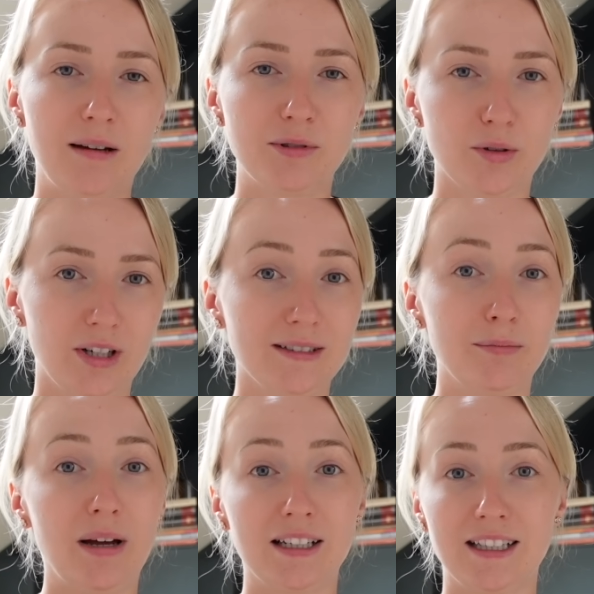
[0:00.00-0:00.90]
habe dort ein
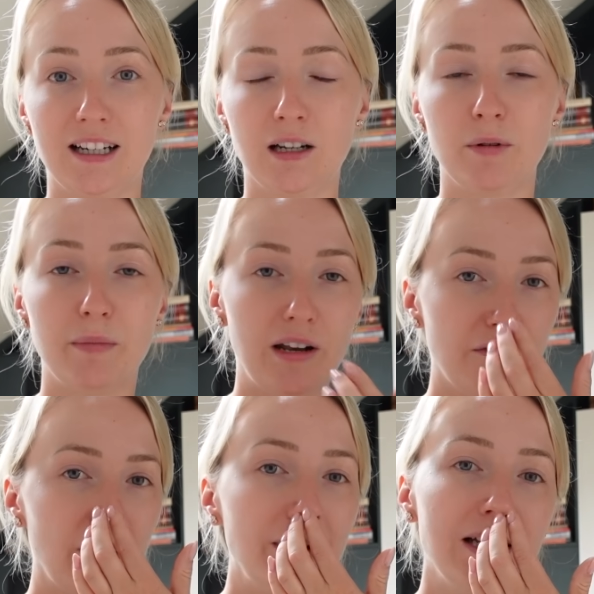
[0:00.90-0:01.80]
paar Tage mit meiner
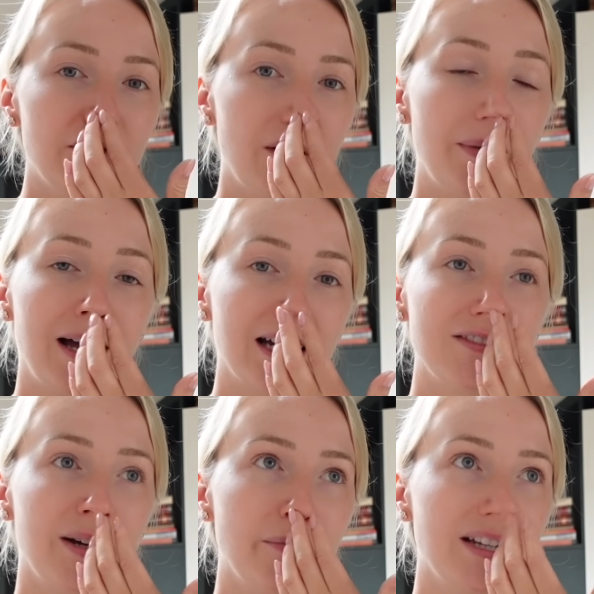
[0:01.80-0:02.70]
Familie verbracht.
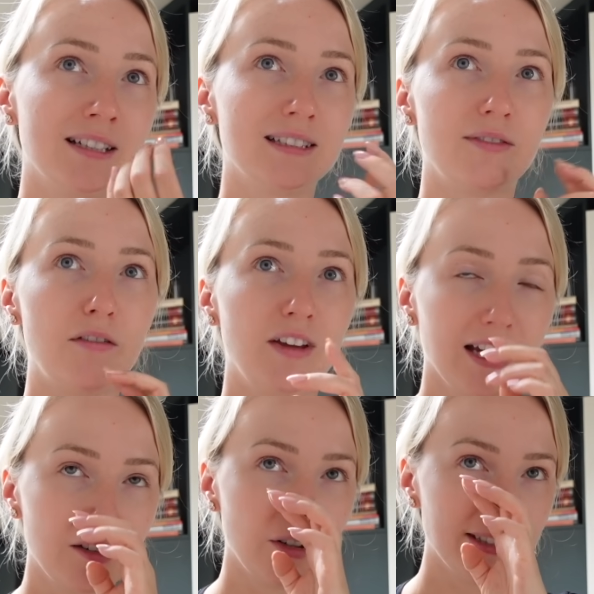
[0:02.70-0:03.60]
Wir haben da zwei
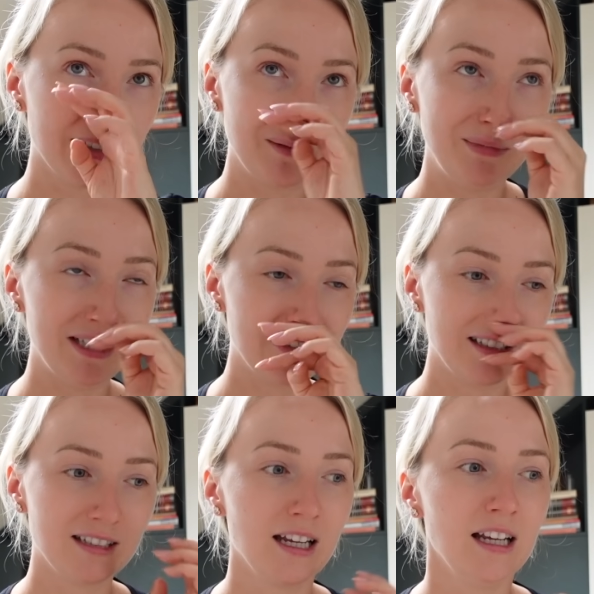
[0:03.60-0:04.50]
Ferienhäuser
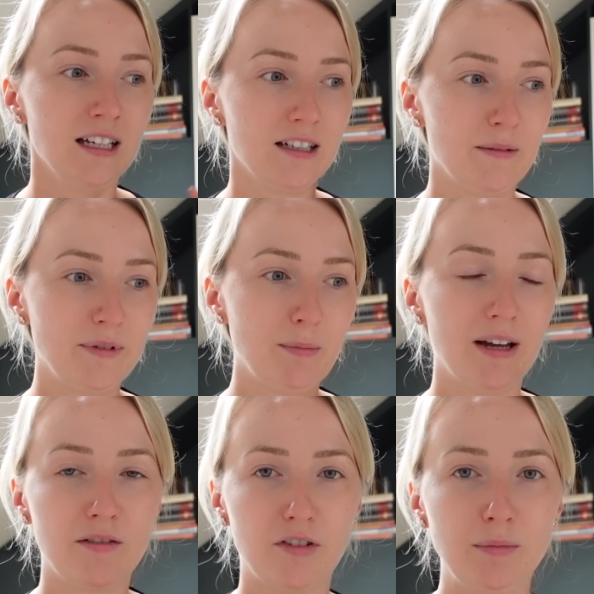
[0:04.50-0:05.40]
gemietet, ähm, die
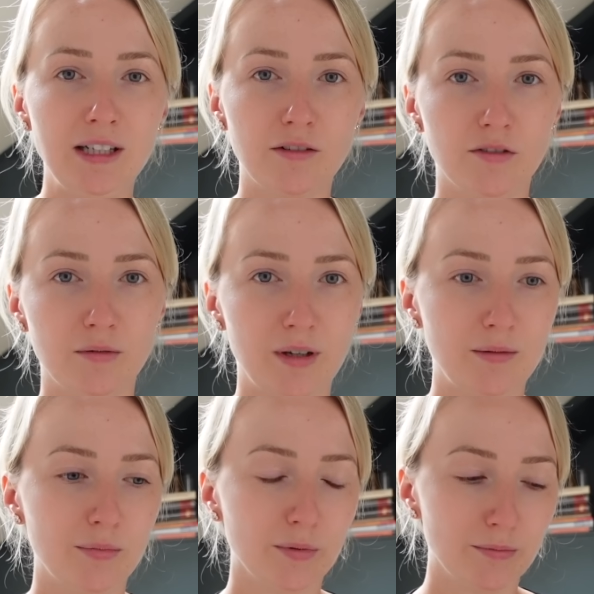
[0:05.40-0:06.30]
beiden Familien von
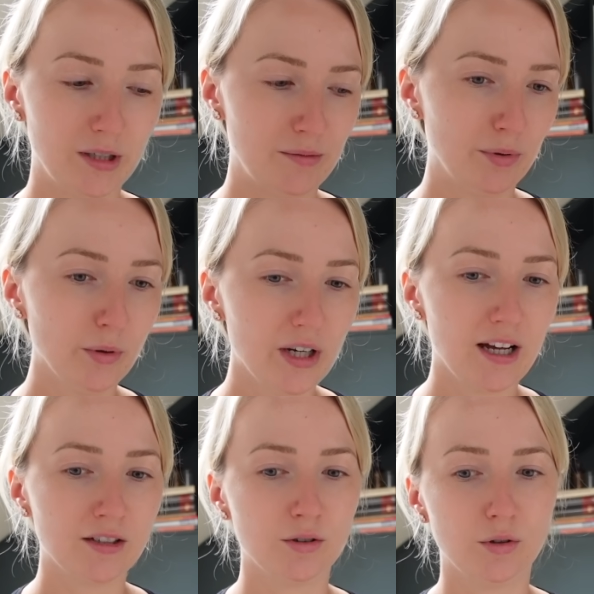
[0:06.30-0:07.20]
meinen, meinen
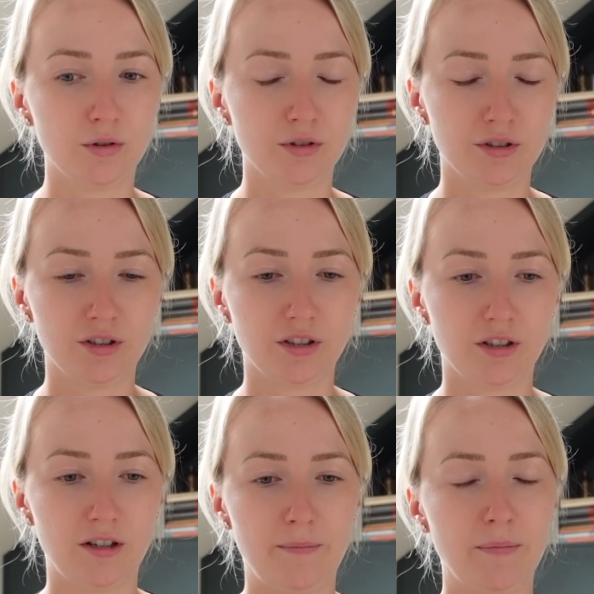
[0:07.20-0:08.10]
Brüdern und
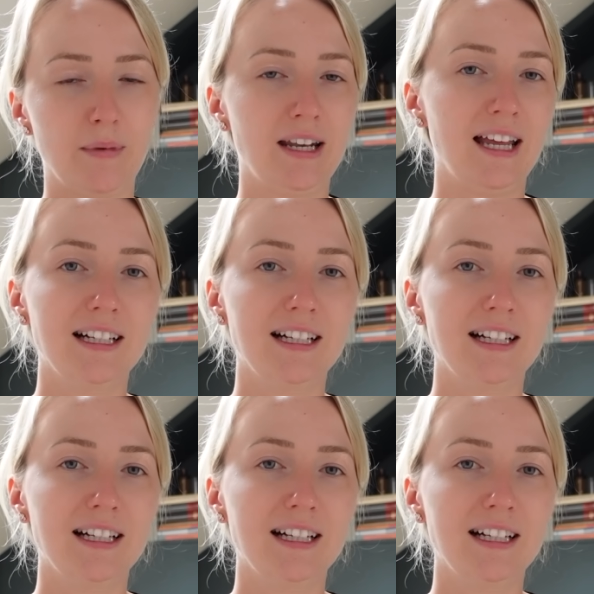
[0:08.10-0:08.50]
ähm, meine